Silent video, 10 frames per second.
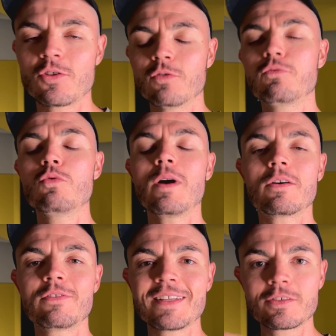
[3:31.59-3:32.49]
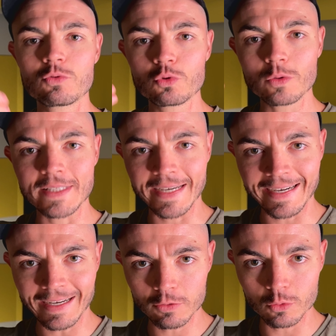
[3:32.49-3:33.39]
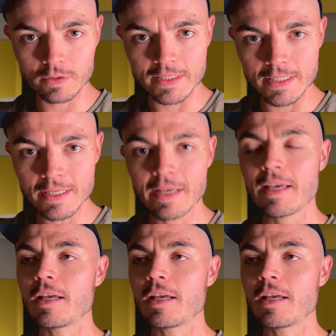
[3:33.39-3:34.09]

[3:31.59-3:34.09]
et de vouloir en fait toujours des raccourcis